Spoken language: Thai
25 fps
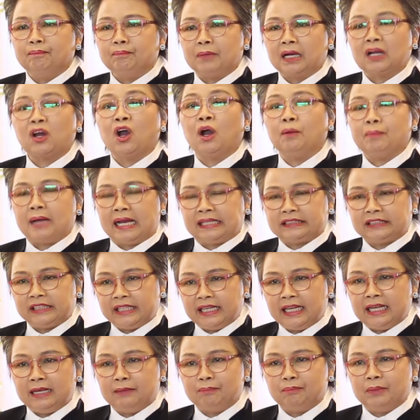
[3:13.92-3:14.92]
ประกอบอา
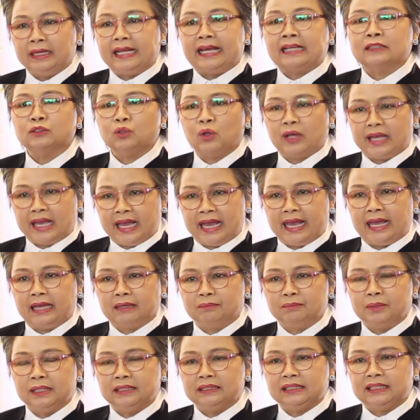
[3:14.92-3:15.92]
ชีพเลี้ยงตัวเอง
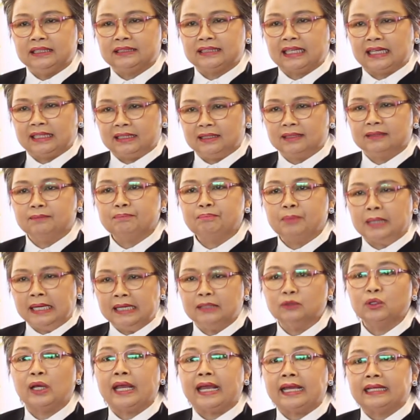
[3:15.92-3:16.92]
เพื่อที่จะ
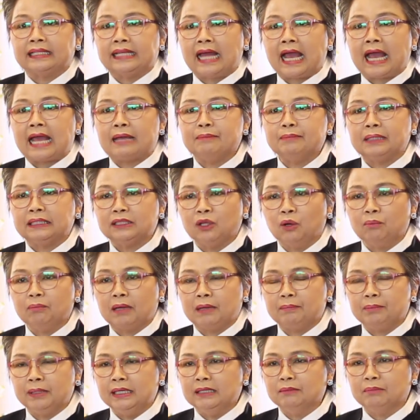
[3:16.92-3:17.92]
พึ่งตัวเองได้ ไม่ต้อง
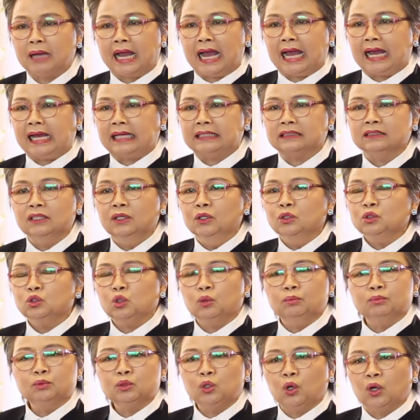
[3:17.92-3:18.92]
ไปพึ่งพา
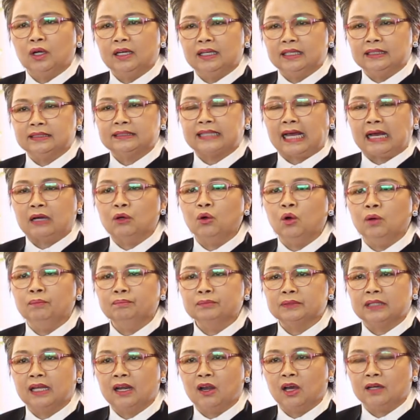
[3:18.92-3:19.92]
ชุมชนหรือสังคม
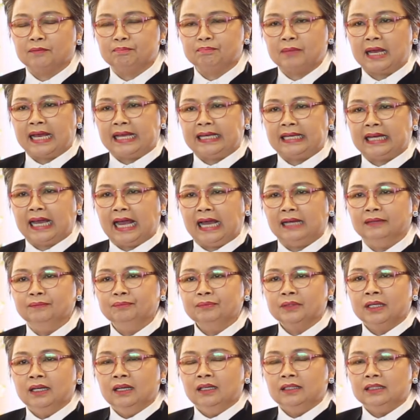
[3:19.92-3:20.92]
ตลอดไปค่ะ
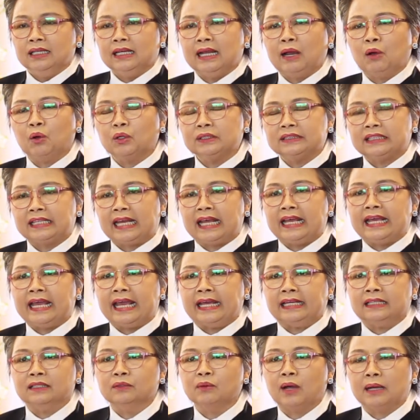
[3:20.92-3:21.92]
นี่เราก็จะได้
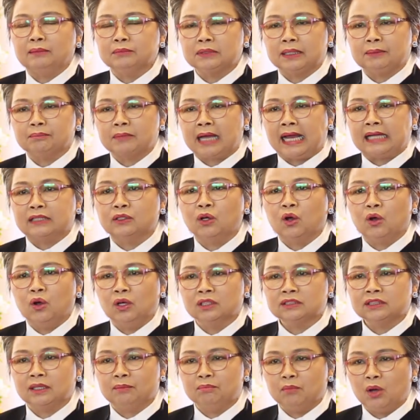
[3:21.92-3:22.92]
เห็นความสำคัญของ
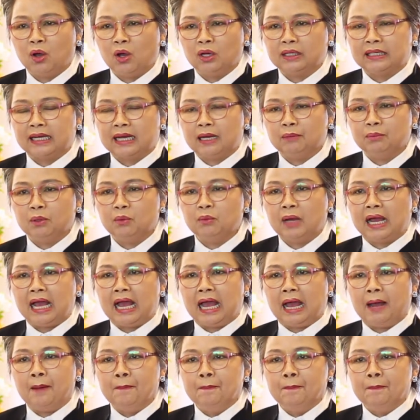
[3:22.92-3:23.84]
อสมนะคะเพราะว่า